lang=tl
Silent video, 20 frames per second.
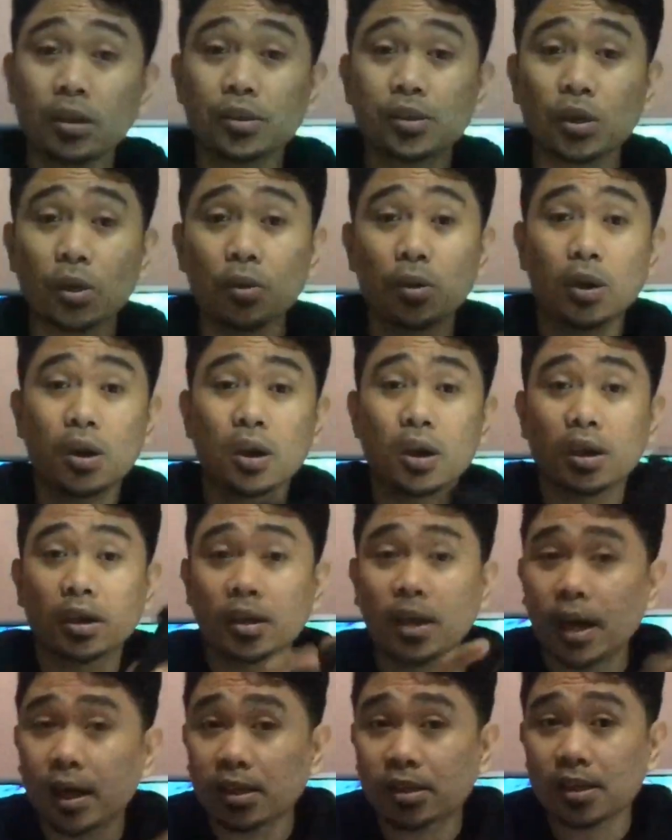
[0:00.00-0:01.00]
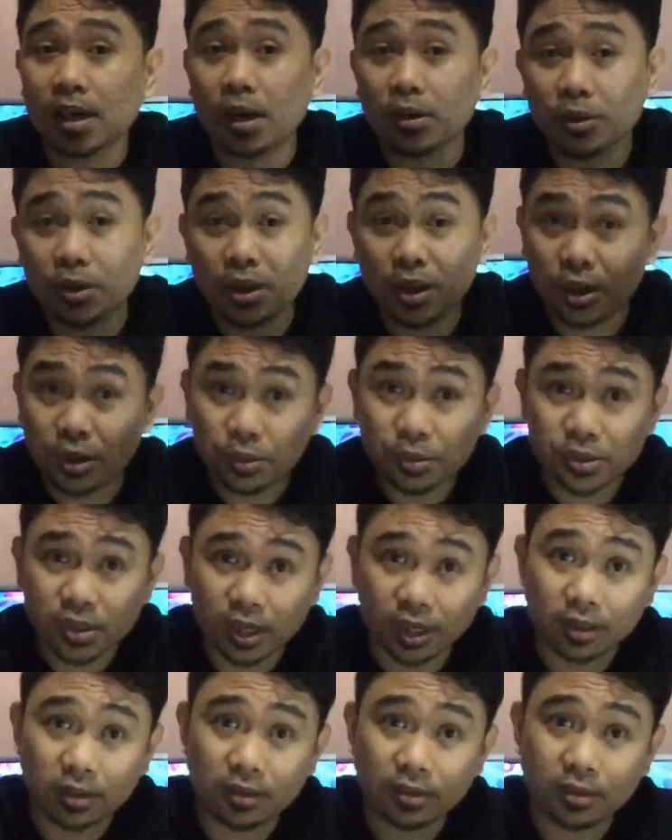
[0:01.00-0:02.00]
So guys, how do you use
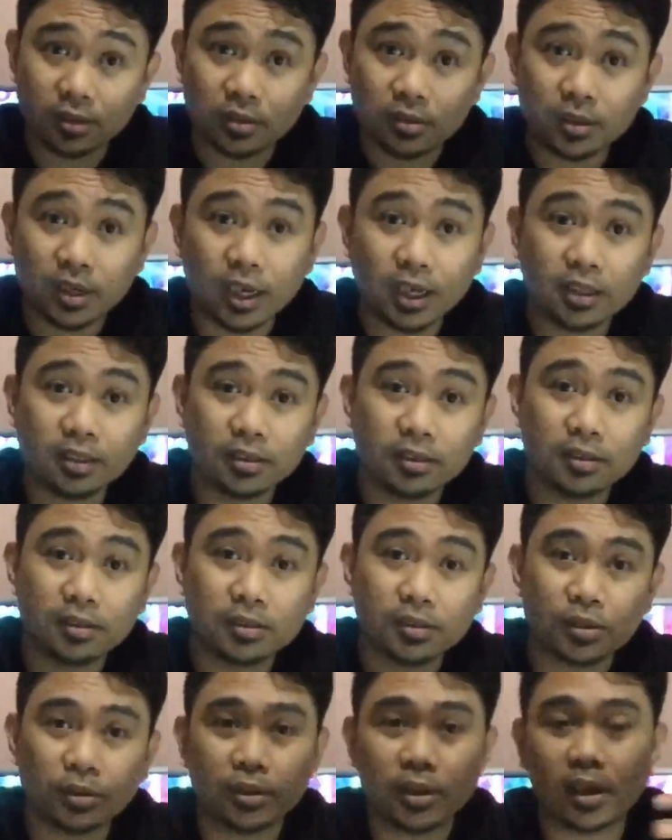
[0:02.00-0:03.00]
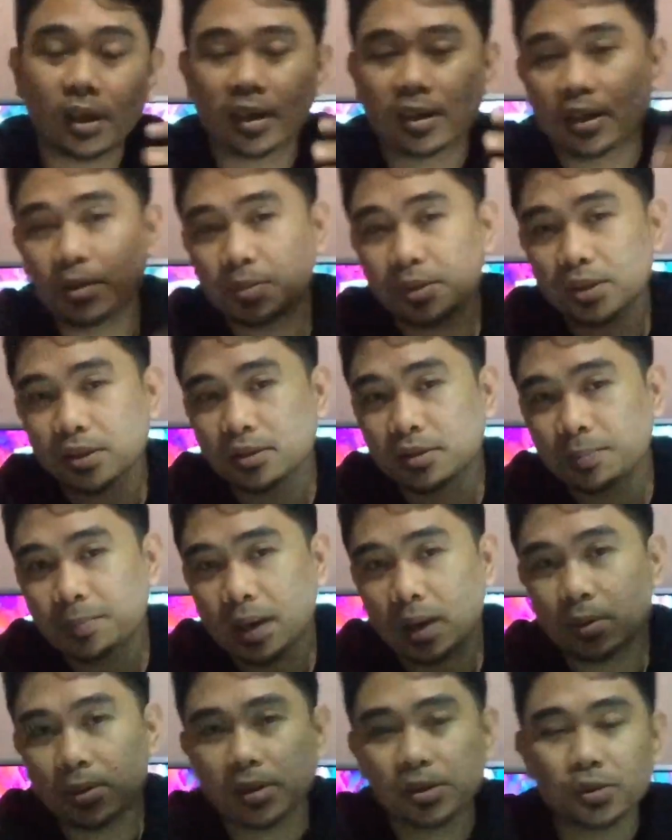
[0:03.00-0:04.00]
it, right? So directly ba siya sa
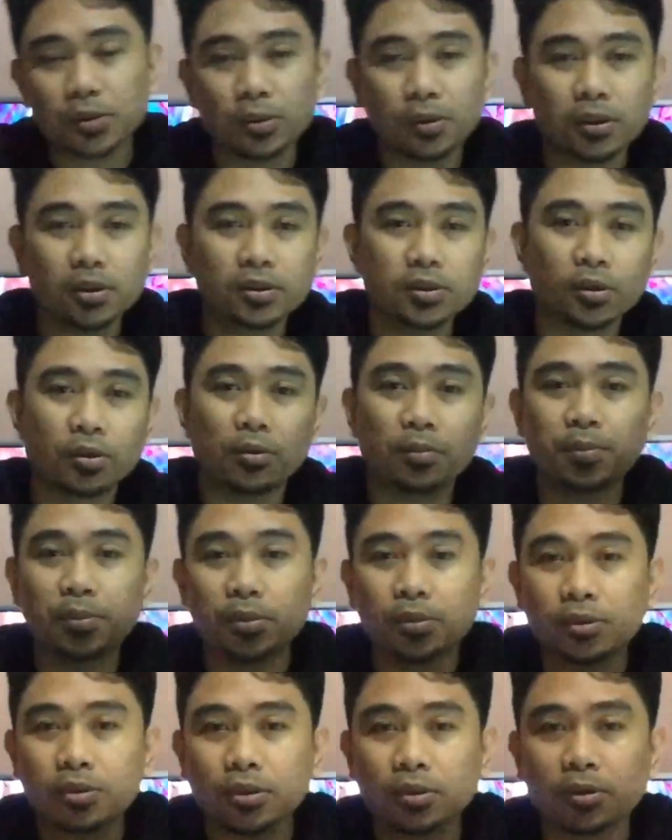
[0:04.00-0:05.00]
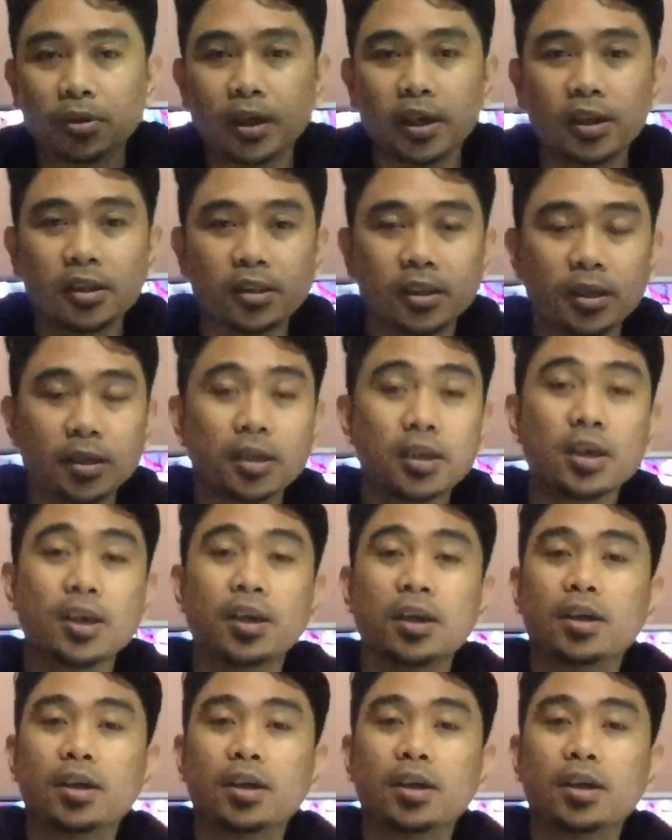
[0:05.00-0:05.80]
power source, sa computer, or anything?